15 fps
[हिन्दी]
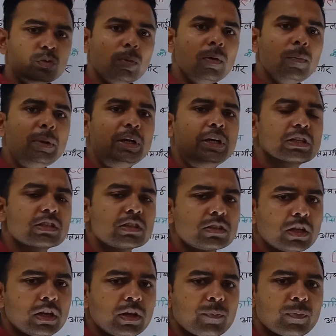जो भी ब्रिटिश
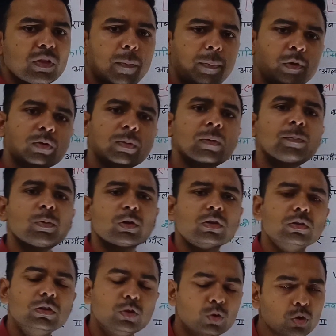थे या फिर जो
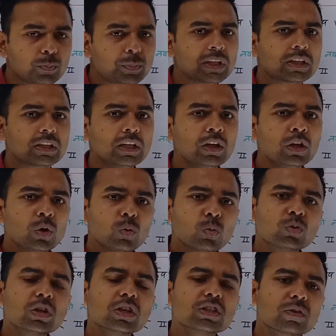भी यूरोपियन थे
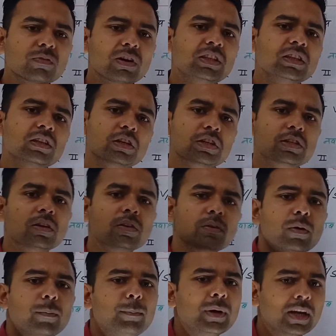उनका सर्वाधिक नज़र
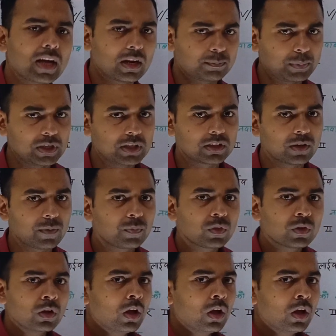बंगाल पे ही था